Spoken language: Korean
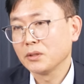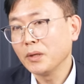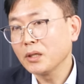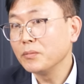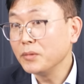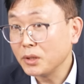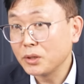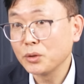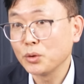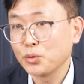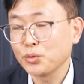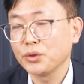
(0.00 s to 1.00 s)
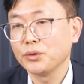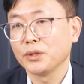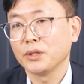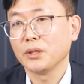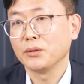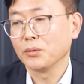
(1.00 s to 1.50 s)
그만큼 리스크도
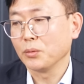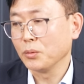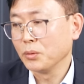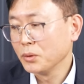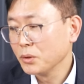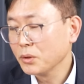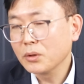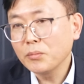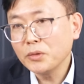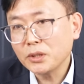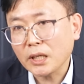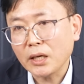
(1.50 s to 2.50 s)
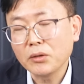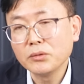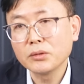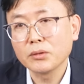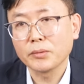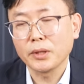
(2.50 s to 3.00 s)
줄여들게 되는 거고. 그러면
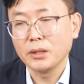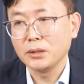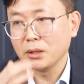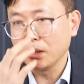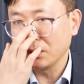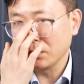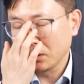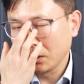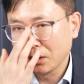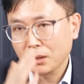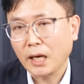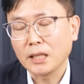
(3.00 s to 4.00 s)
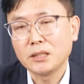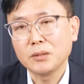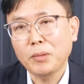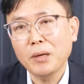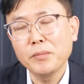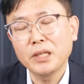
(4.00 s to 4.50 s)
자연스럽게 이제 다시
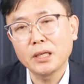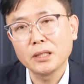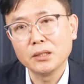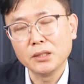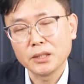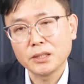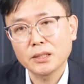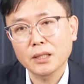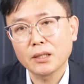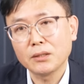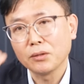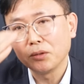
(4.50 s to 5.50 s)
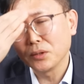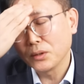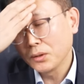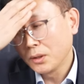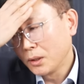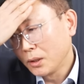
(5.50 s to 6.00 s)
판매량이 늘기 시작하는 거죠.
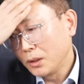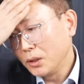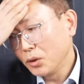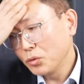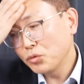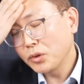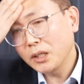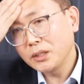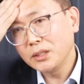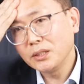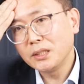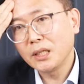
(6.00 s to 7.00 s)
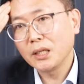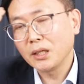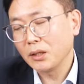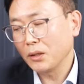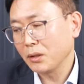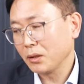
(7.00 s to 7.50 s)
이런 구간을
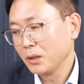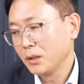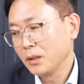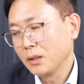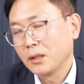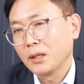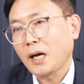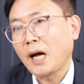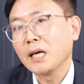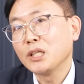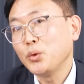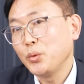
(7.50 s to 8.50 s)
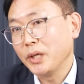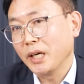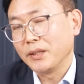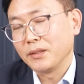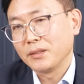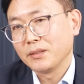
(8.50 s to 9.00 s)
이제 가기
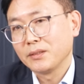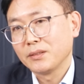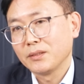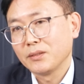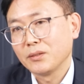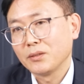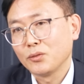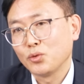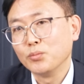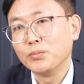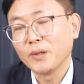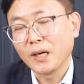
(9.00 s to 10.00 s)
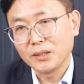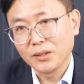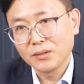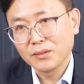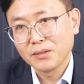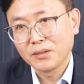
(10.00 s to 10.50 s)
위한 준비
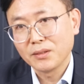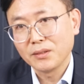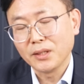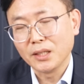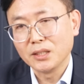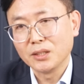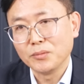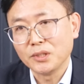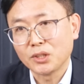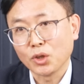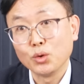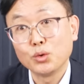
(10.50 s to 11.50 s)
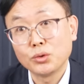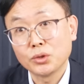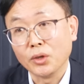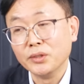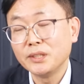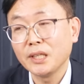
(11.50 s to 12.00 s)
과정, 내지는 이제
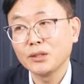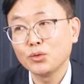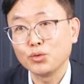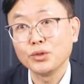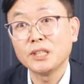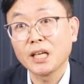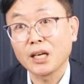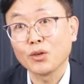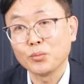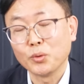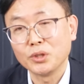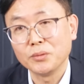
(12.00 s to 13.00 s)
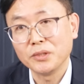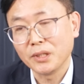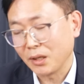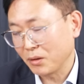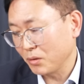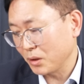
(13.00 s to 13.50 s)
전쟁 중이다라고 보시면
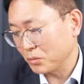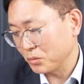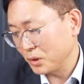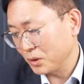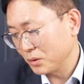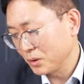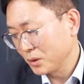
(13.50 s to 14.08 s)
될 것 같고요.